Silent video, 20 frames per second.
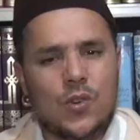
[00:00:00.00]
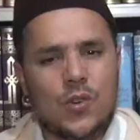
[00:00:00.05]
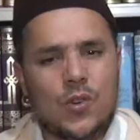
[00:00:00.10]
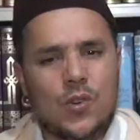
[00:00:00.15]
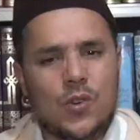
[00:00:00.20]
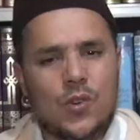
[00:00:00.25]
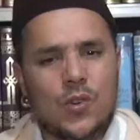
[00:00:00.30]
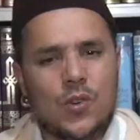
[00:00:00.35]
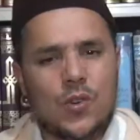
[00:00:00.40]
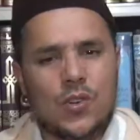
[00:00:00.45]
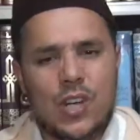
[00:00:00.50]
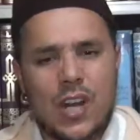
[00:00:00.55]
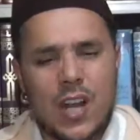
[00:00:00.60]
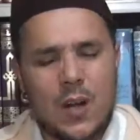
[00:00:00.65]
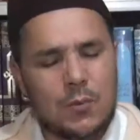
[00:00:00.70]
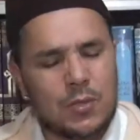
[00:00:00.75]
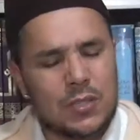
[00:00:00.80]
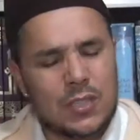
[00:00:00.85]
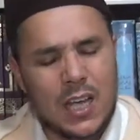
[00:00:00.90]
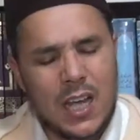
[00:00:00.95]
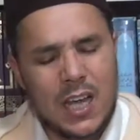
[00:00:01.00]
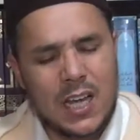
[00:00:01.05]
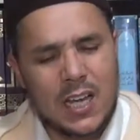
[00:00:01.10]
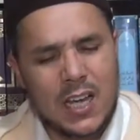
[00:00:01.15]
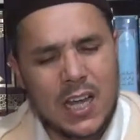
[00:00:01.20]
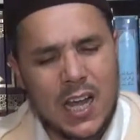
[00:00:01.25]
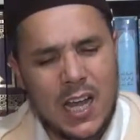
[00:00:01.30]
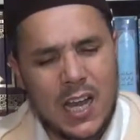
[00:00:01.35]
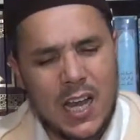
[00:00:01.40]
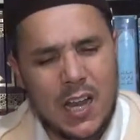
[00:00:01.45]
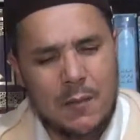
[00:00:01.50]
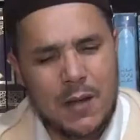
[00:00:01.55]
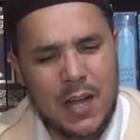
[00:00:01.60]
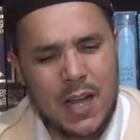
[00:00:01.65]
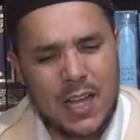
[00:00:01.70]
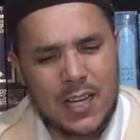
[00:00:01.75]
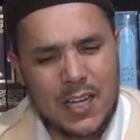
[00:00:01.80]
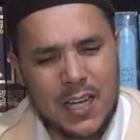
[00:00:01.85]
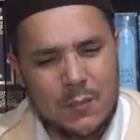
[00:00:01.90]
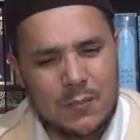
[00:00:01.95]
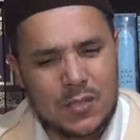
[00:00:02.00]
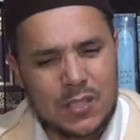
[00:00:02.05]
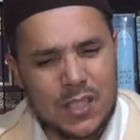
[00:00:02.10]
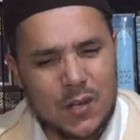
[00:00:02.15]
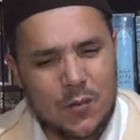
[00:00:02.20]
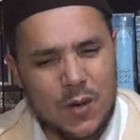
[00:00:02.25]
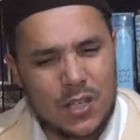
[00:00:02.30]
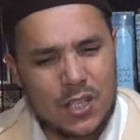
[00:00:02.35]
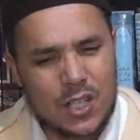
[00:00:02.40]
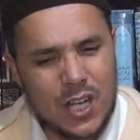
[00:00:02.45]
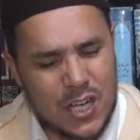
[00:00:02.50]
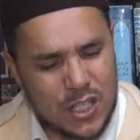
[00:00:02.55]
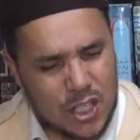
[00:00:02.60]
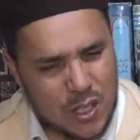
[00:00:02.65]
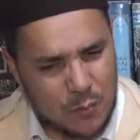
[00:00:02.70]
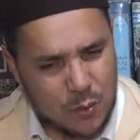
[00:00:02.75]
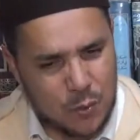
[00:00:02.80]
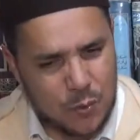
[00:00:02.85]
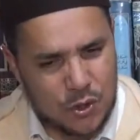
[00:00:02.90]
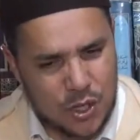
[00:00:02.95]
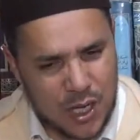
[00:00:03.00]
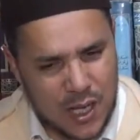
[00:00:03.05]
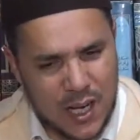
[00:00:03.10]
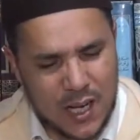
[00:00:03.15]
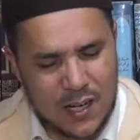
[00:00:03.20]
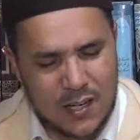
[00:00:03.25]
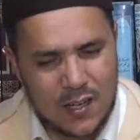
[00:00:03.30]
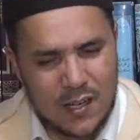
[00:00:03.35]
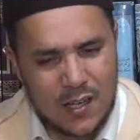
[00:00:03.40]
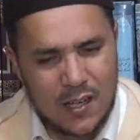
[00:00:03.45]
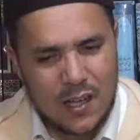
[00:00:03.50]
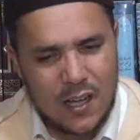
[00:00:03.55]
يتزوج لا بد ان يعلم احكام الزواج يجب شرعا